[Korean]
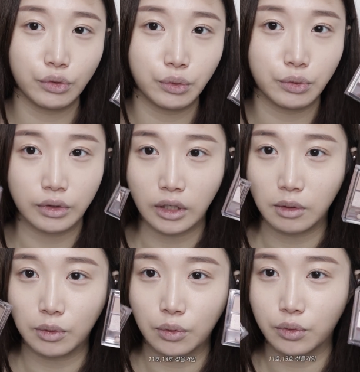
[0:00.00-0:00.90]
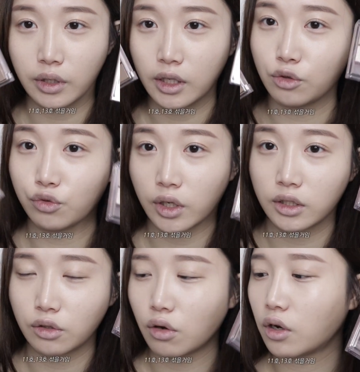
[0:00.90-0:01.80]
쿨톤 느낌이 도는 얘네 두
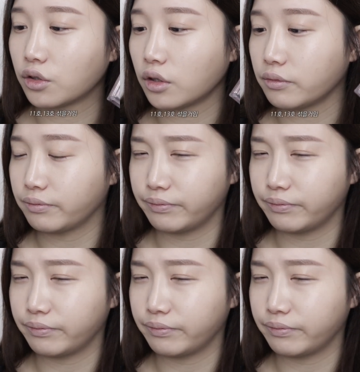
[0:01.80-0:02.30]
가지 섞어서